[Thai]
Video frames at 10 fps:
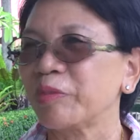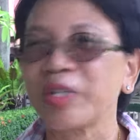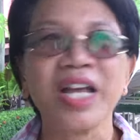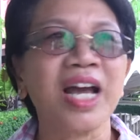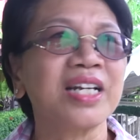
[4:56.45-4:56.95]
บ
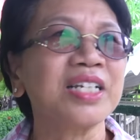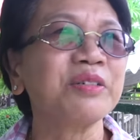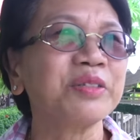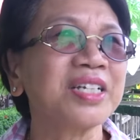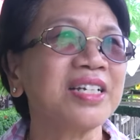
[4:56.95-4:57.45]
ริหารเรื่อง
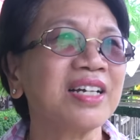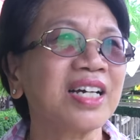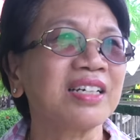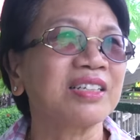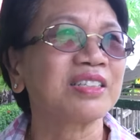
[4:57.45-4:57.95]
ดนตรีเนี่ย
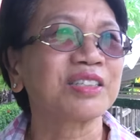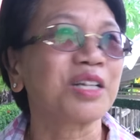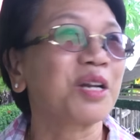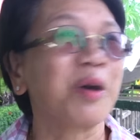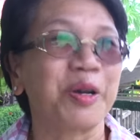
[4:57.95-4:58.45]
ค่ะ ต
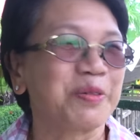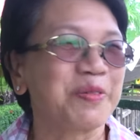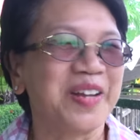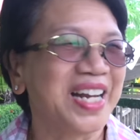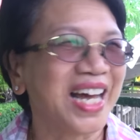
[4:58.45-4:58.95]
ลอดเวลา